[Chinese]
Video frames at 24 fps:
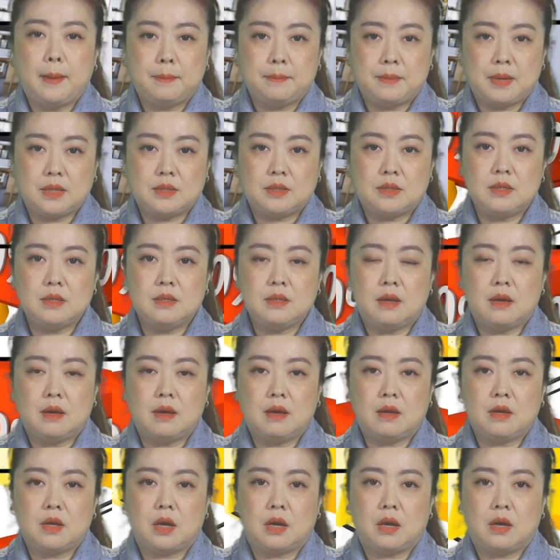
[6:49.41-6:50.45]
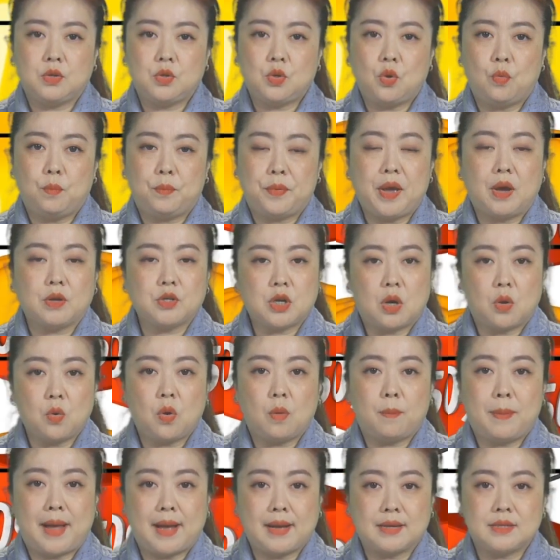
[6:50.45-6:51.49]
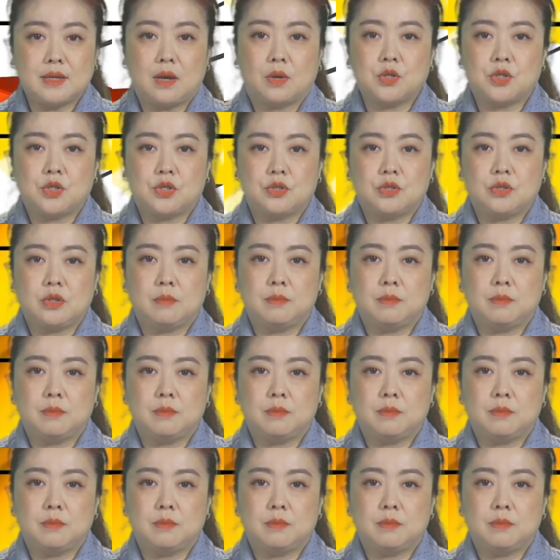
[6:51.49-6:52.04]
每次呢，呃，用不要超过八个小时。